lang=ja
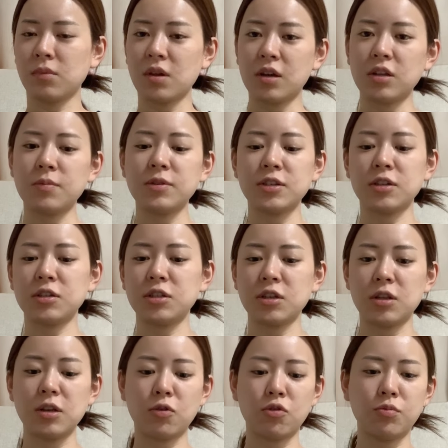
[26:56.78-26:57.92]
花間探した
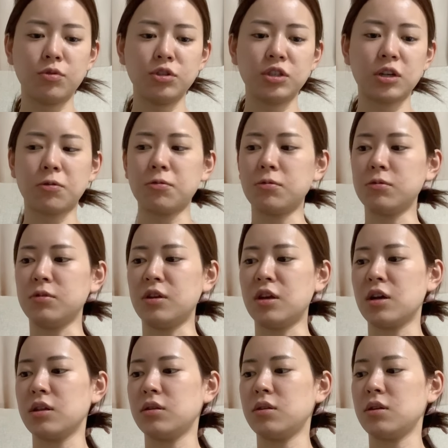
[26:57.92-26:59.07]
てこぼしたコーン
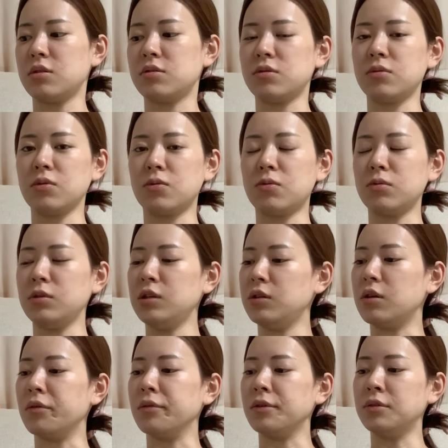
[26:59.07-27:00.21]
狙ってずっとここにいん
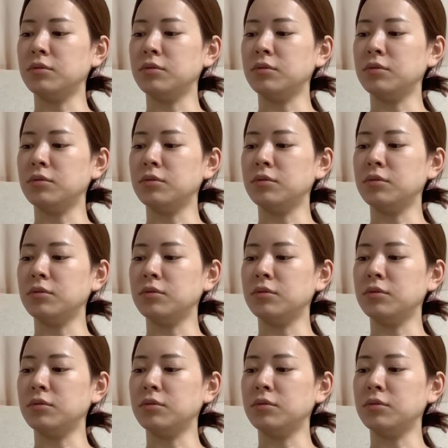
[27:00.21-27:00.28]
だよ